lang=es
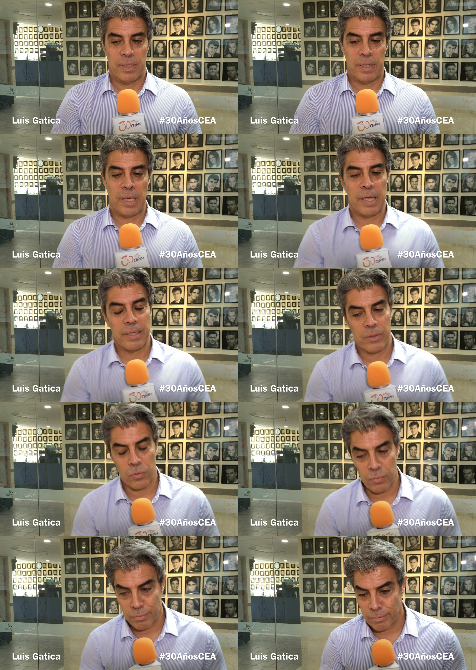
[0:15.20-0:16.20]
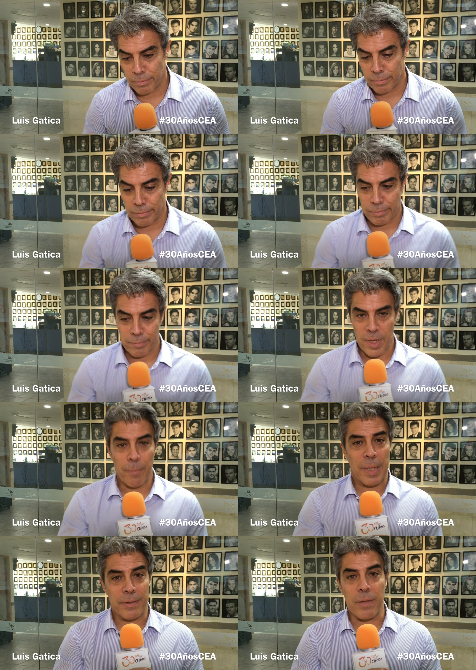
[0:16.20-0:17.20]
que es un
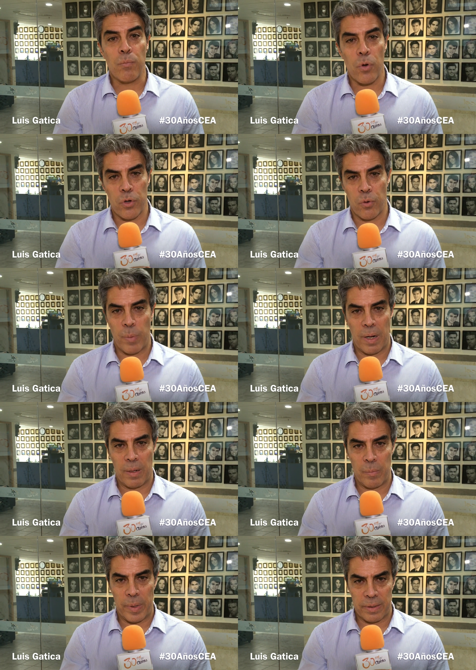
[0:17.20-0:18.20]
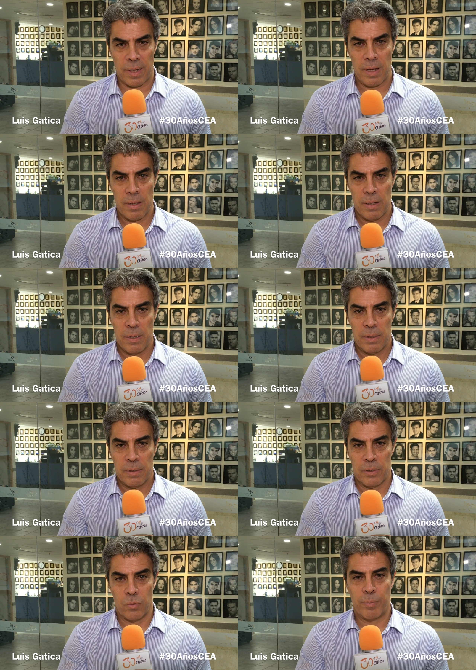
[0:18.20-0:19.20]
patrimonio para la empresa,
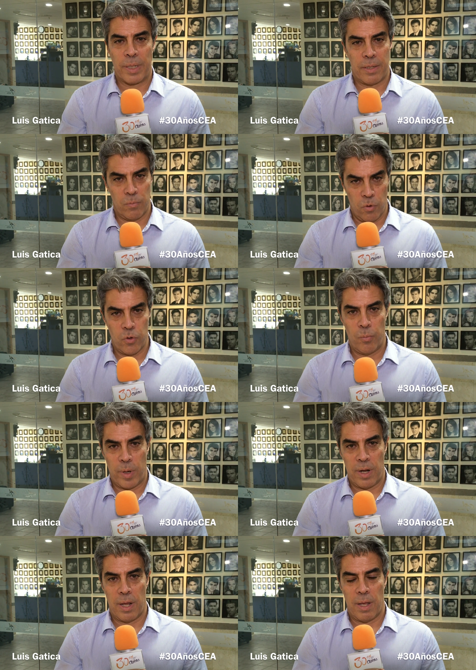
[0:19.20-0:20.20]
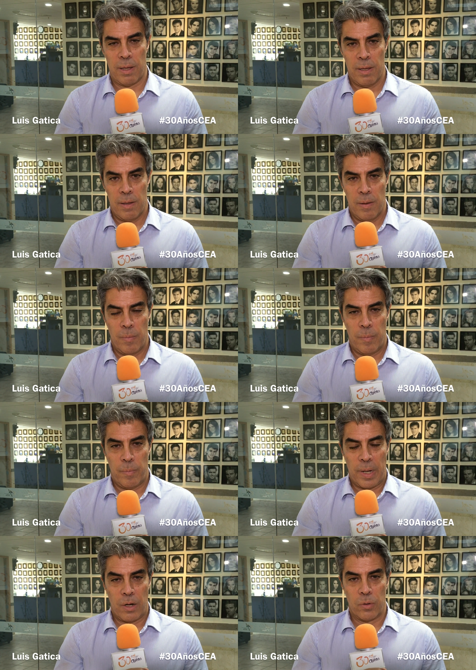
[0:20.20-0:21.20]
es un patrimonio
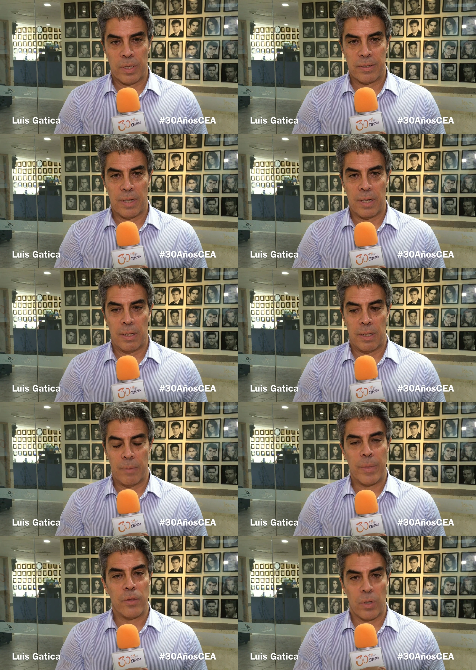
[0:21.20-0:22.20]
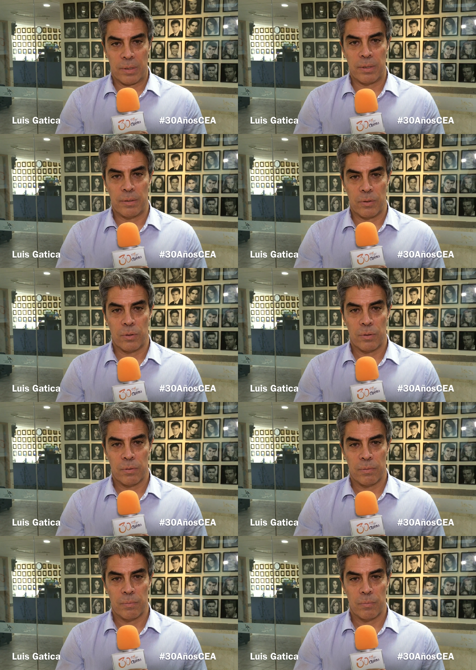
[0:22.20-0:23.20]
para, lo que es el, el medio artístico.
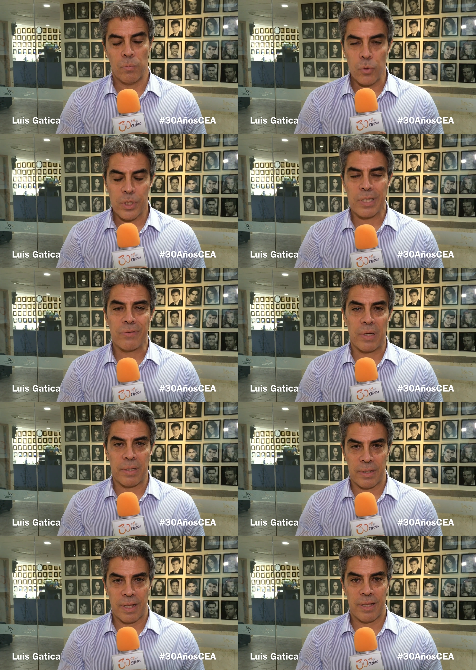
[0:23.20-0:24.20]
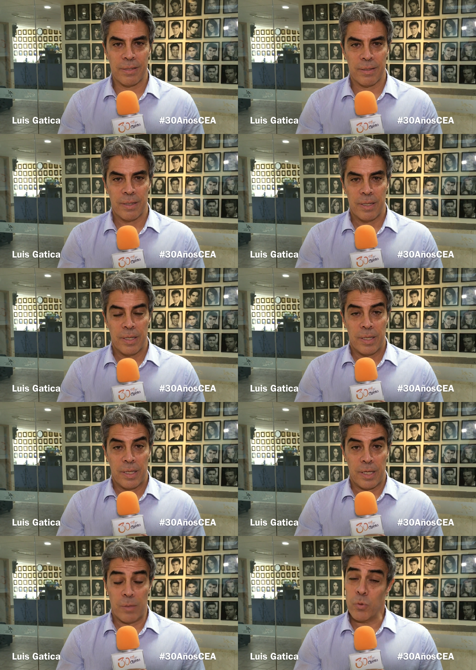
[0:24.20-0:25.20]
Muchas felicidades
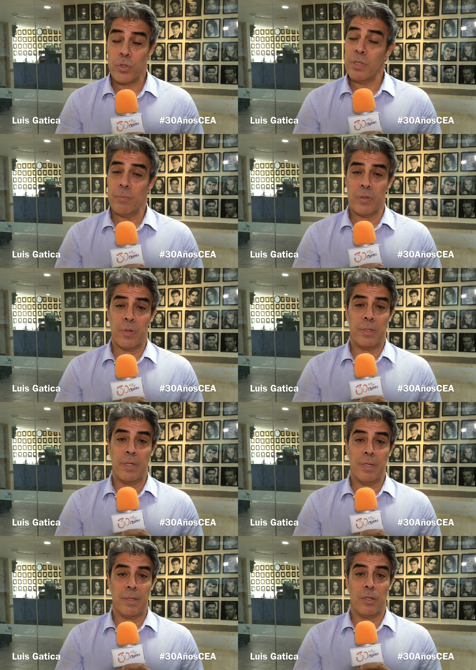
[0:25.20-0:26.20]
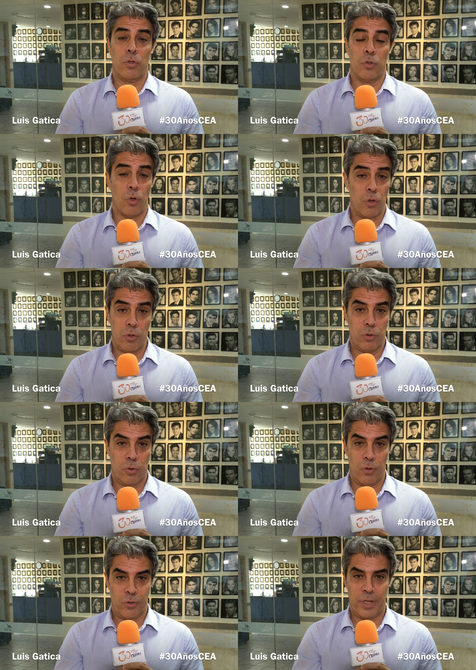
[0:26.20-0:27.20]
y muchísimas felicidades a
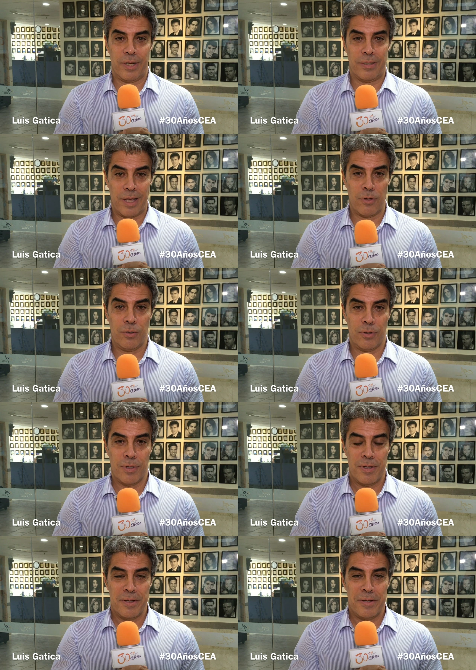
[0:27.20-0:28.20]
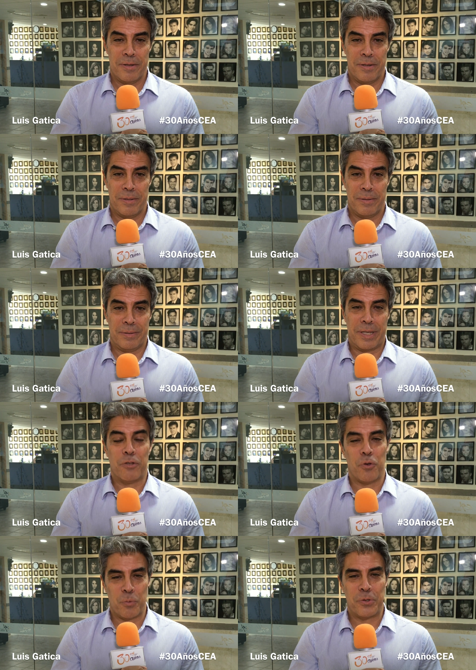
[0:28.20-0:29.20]
todos los egresados que
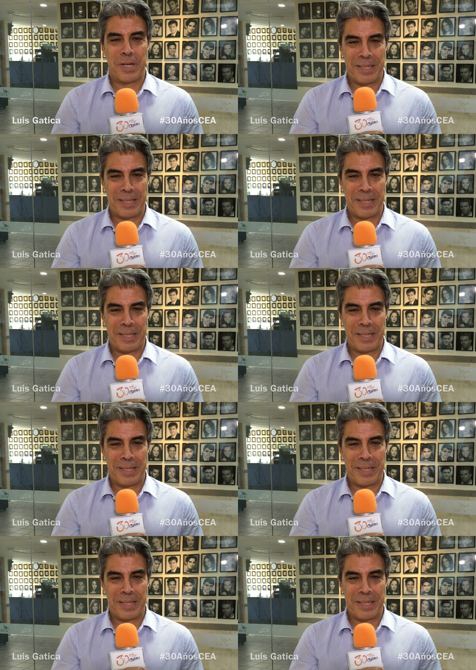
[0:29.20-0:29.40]
somos del